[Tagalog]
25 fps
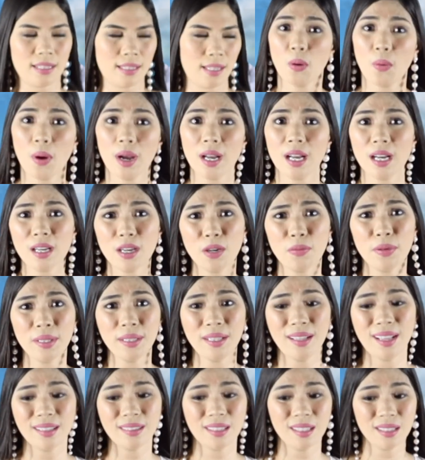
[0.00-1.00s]
So, ang
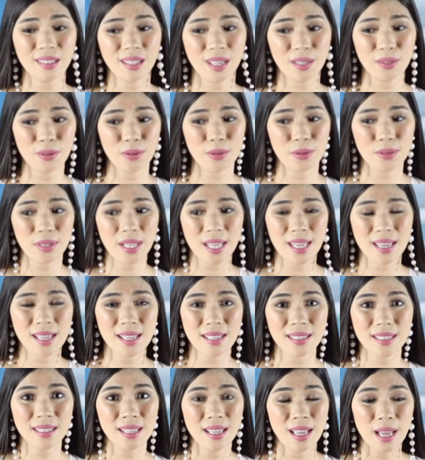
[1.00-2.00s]
gagawin natin ngayon
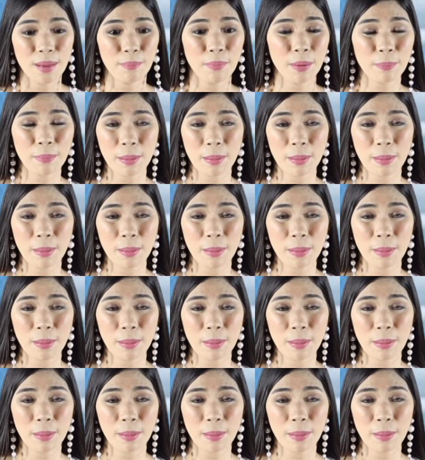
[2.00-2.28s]
is